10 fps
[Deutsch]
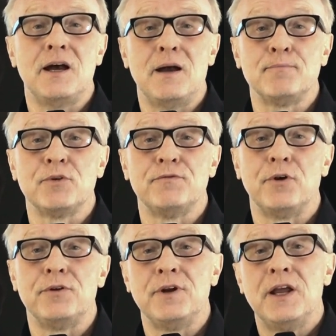haben
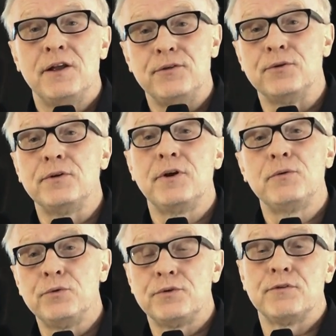gewonnen, sondern
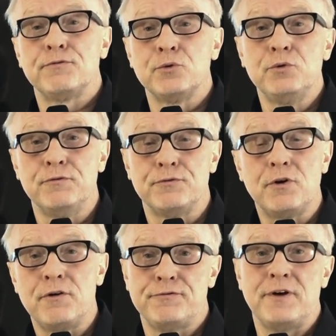unsere frühen
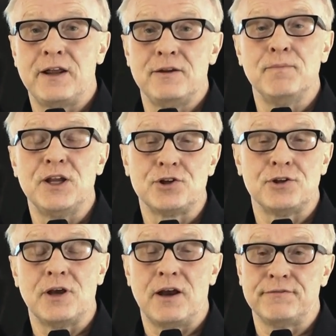Vorfahren, die
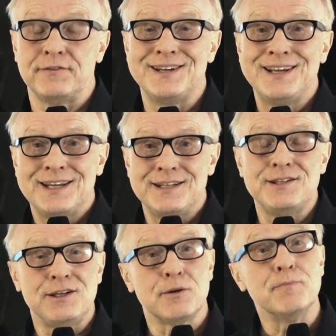Menschenaffen, die
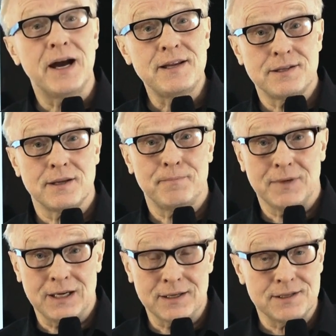sich gemeinsam
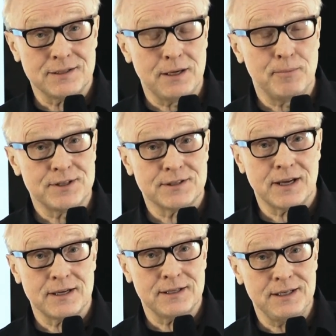gegen den
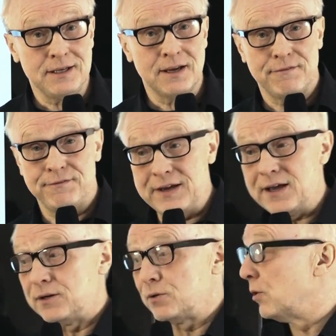Säbelzahntiger
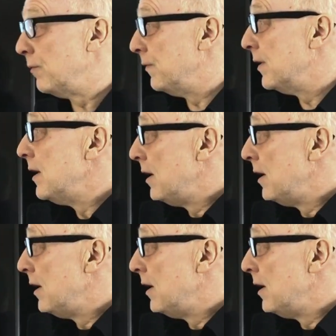wehren konnten.